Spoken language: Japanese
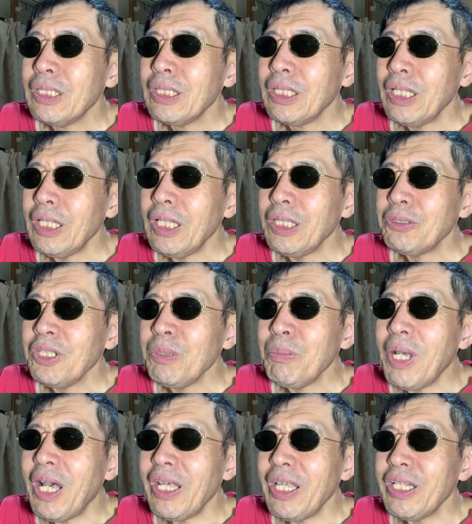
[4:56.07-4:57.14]
えーと、と今
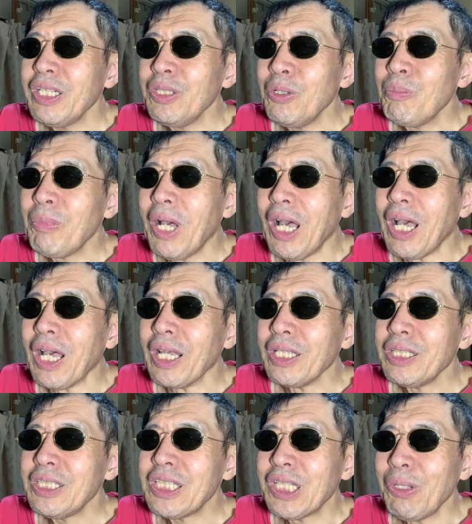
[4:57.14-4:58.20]
流行りのまあ
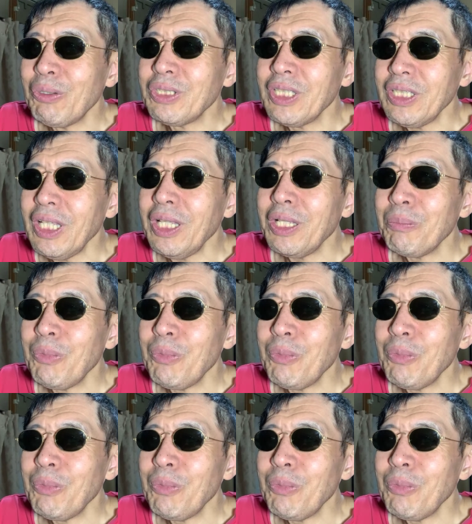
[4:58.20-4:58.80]
引き寄せね、